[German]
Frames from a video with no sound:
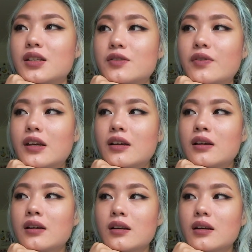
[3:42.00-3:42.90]

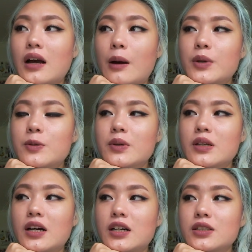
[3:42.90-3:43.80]
Deswegen habe ich mir
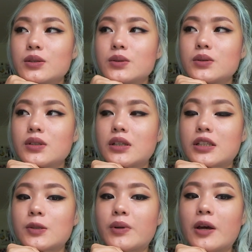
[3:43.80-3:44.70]
gedacht,
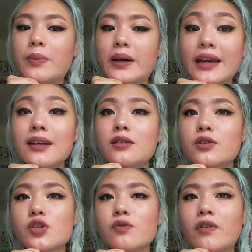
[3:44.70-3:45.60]
ich bleibe bei
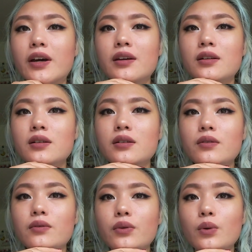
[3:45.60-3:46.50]
Englisch, weil
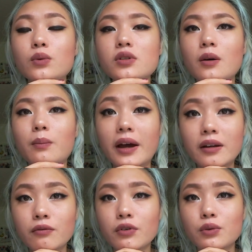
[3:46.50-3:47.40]
unter
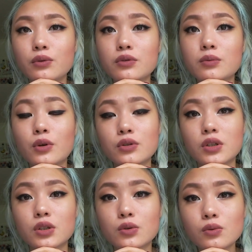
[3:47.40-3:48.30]
meinen Videos
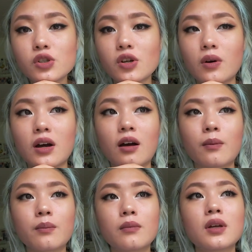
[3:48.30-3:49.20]
möchte ich Zuschauer
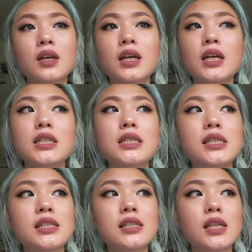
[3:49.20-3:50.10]
haben,
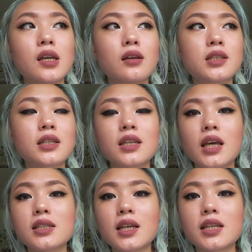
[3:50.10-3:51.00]
die sich
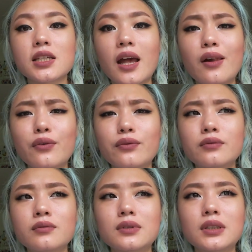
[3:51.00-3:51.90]
gegenseitig
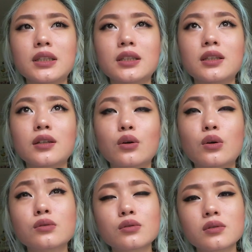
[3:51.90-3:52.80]
helfen, die
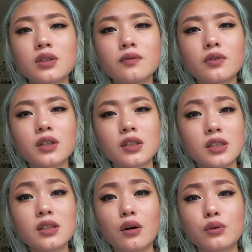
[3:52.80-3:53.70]
konstruktive
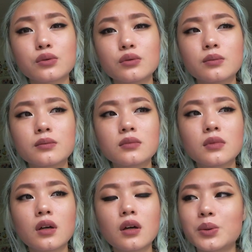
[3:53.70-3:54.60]
Kritik ausüben.
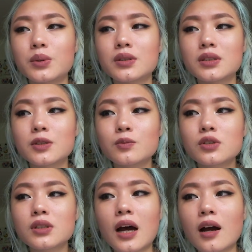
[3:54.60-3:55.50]
Und ich
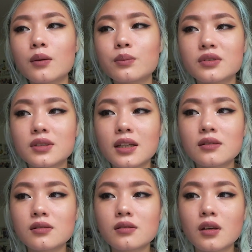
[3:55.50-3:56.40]
muss sagen, bis
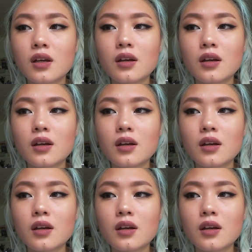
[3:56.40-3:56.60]
jetzt